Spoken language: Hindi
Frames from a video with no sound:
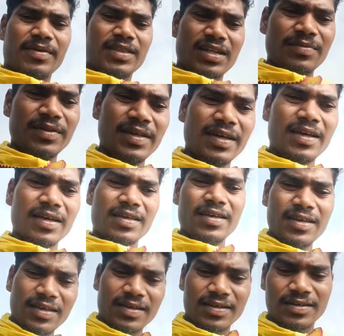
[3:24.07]
मतलब ये है
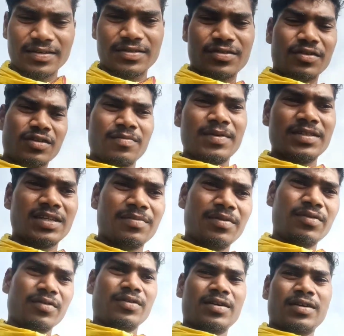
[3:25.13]
कि सुख में सब
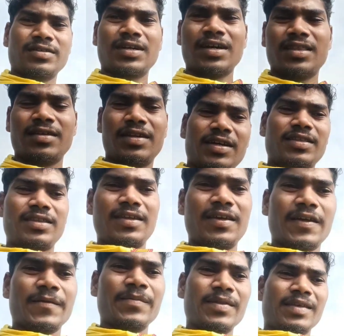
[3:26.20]
लोग साथ रहते
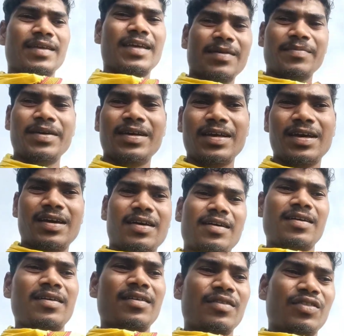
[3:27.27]
हैं कि मैं
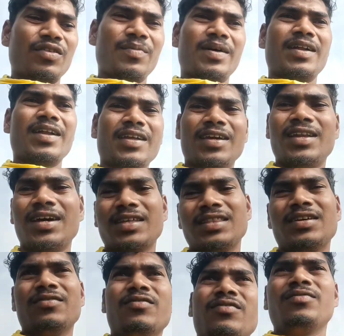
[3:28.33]
तुम्हारा ये
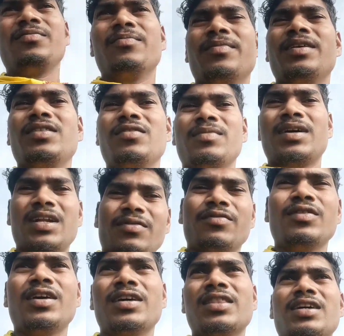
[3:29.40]
लगता हूँ मैं तुम्हारा
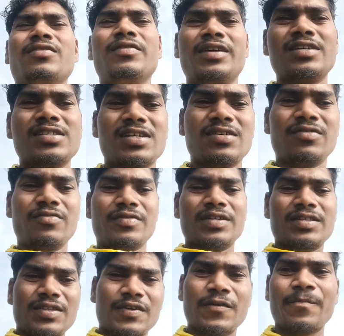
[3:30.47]
वो लगता हूँ ऐसा हूँ
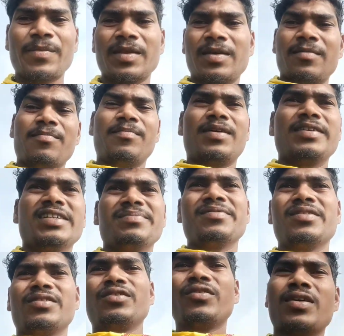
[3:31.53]
वैसा हूँ पर जब
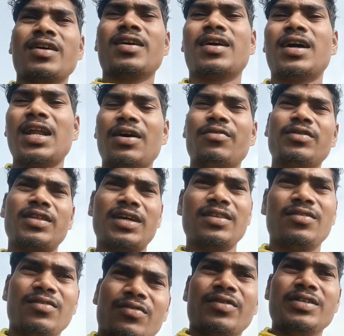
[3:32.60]
दुख खड़ा होता
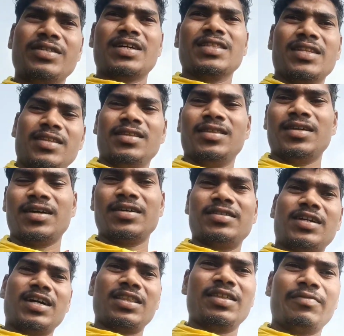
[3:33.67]
है तो कोई साथ नहीं देता
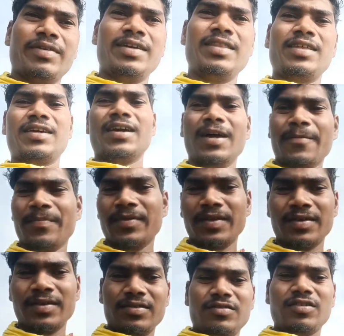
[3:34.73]
साथ वही देगा
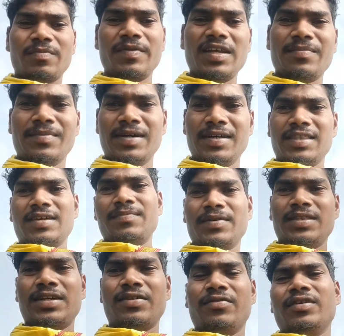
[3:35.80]
जो अपने माता
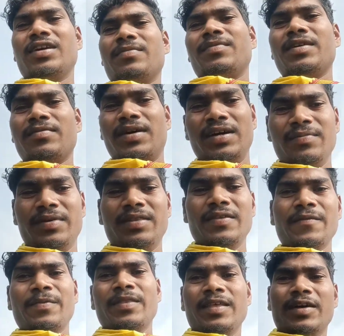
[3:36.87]
पिता होंगे अपने भाई बहन
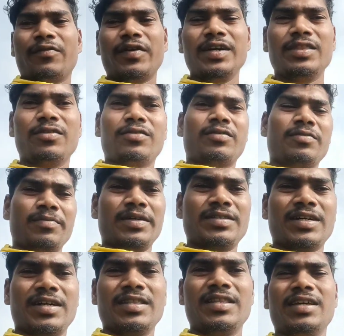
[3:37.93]
वही दुख में
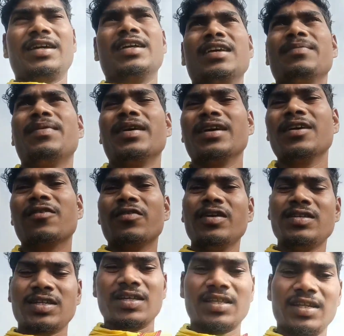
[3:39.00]
साथ देगा नहीं बाकी
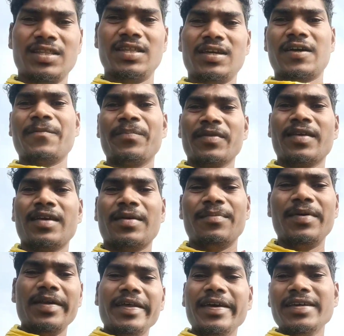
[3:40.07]
कोई साथ नहीं देगा
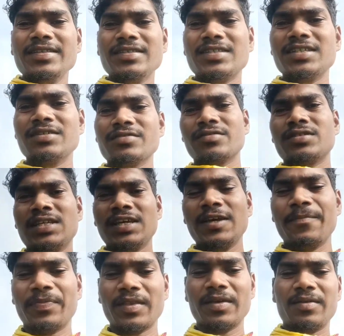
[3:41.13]
मैंने इन चीज़ों से
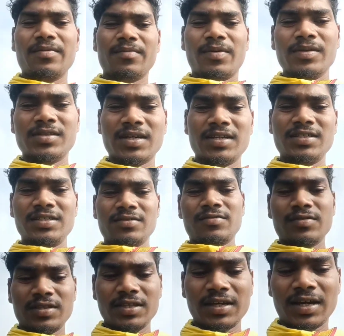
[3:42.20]
बहुत सारी चीज़ों
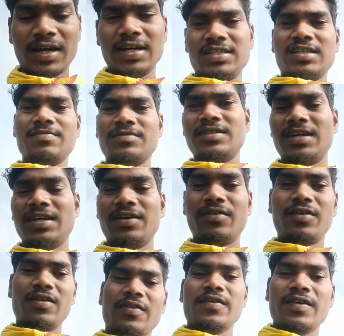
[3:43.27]
को देखा है समझा है
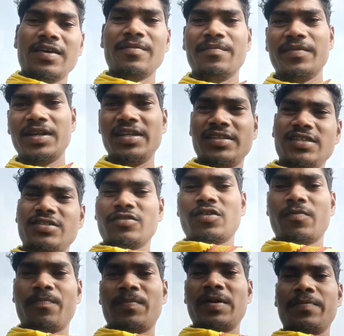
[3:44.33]
और मैंने इन चीज़ों
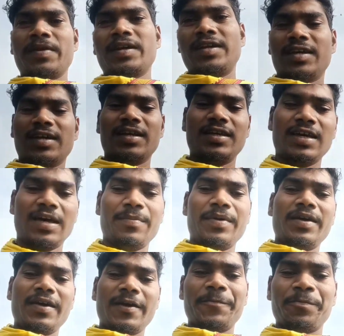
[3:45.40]
को पर प्रैक्टिकल किया है
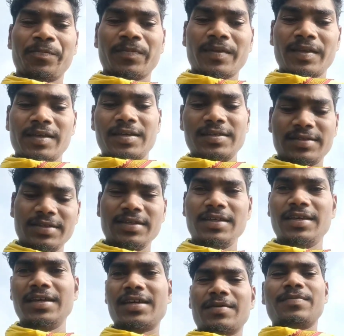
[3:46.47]
मैं किसी
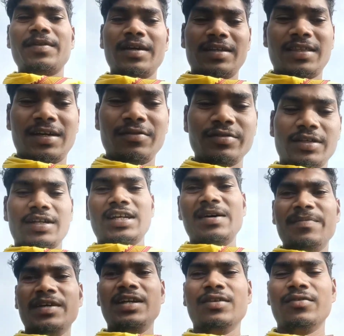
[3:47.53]
एक अपने था उसका
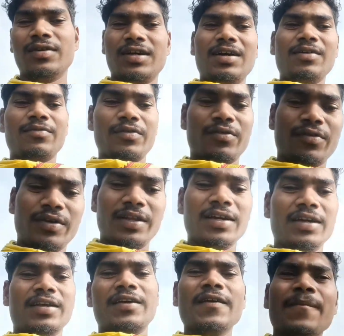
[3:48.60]
नाम नहीं लूँगा वो कौन
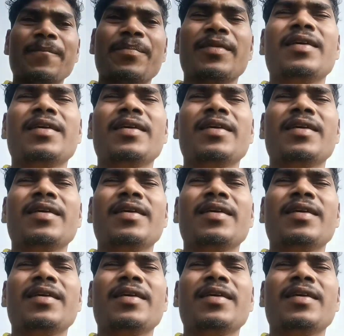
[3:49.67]
है करके